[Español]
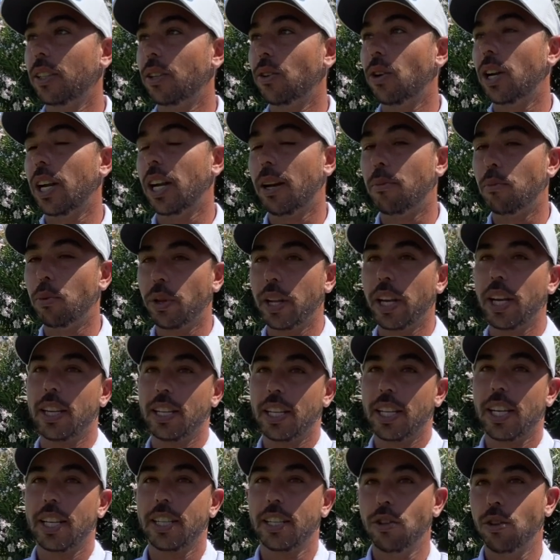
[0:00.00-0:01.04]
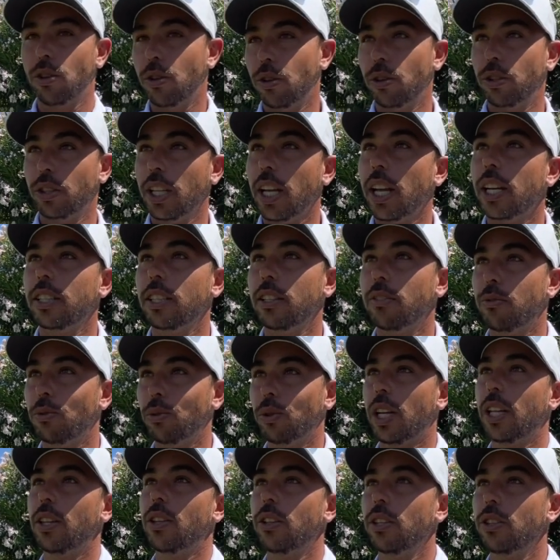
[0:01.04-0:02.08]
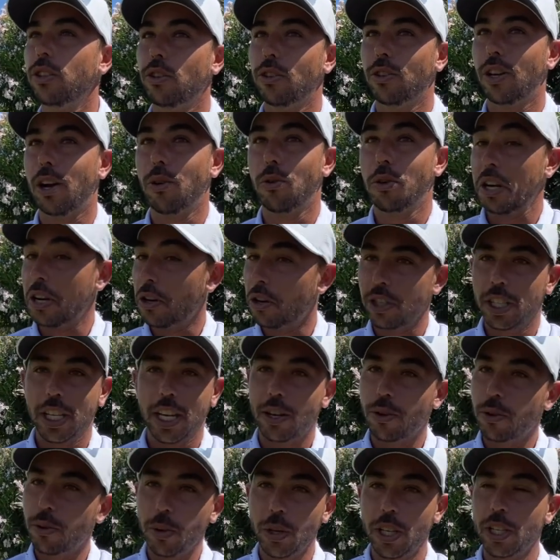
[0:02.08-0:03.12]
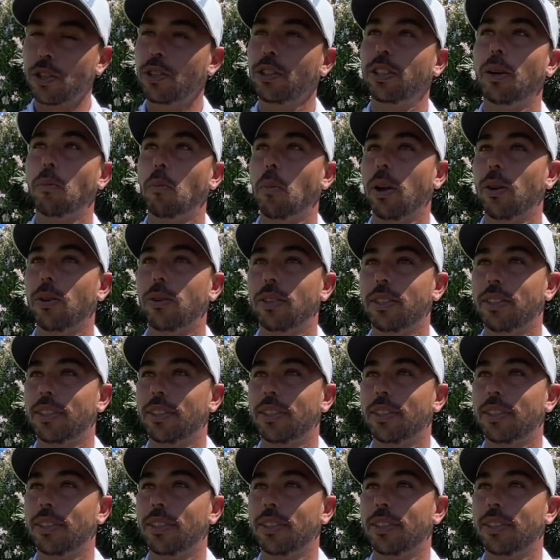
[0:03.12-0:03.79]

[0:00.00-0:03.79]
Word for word: ojalá pudieran ser así todos los días, disfrutando de esto, aunque no sea con un escort tan bajo.